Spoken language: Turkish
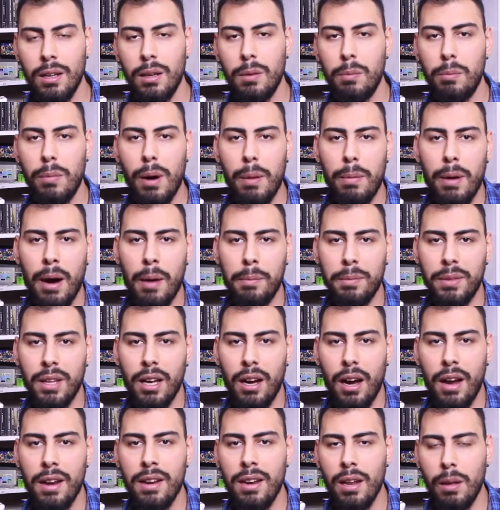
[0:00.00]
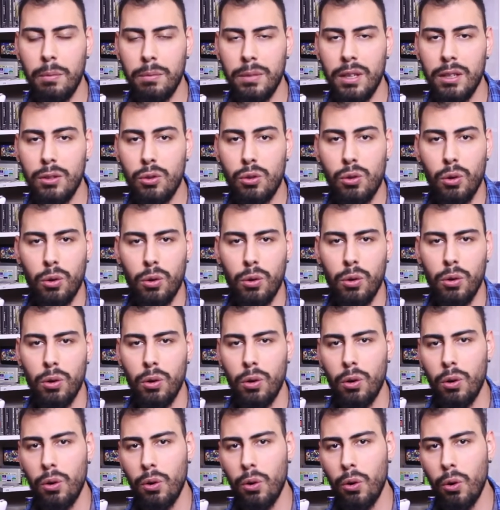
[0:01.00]
Babam da, annem de çoğu
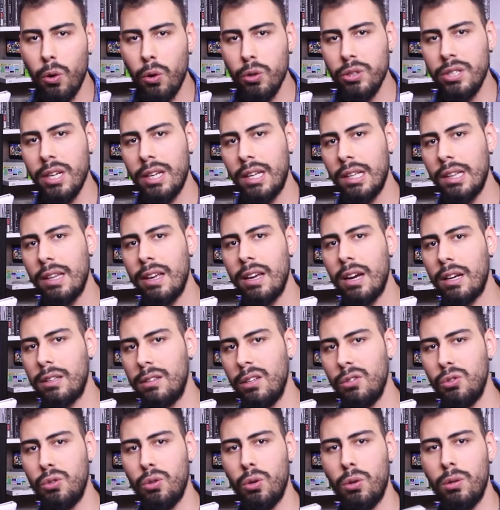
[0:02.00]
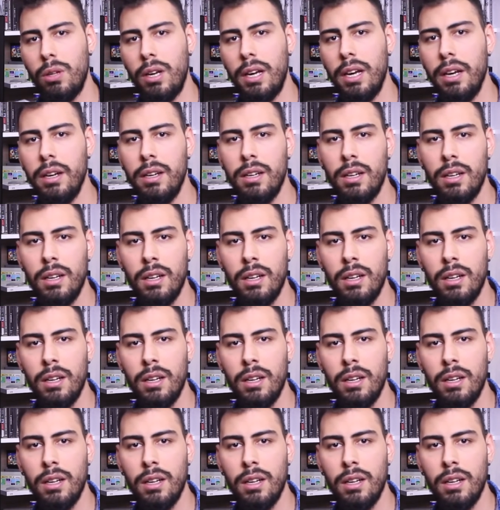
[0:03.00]
o şekilde yaklaşıyor olaya.